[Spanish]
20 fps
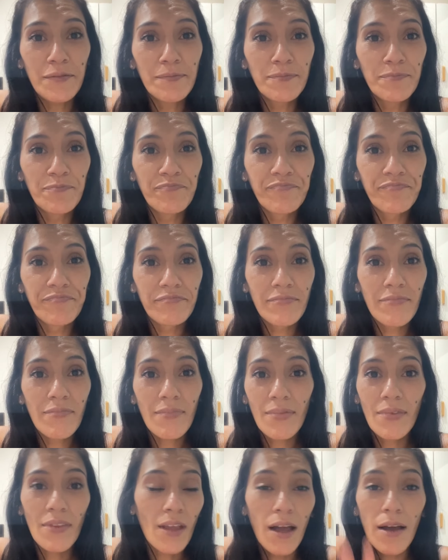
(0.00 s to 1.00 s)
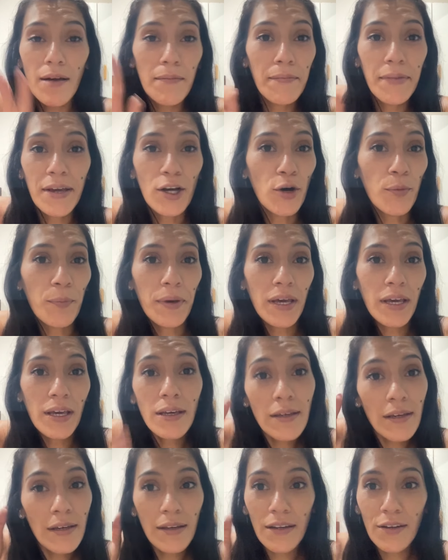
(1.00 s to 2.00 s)
mm, me copé
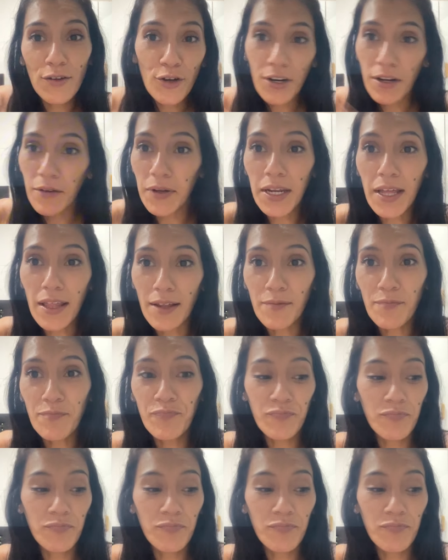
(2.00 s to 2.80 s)
y no grabé nada.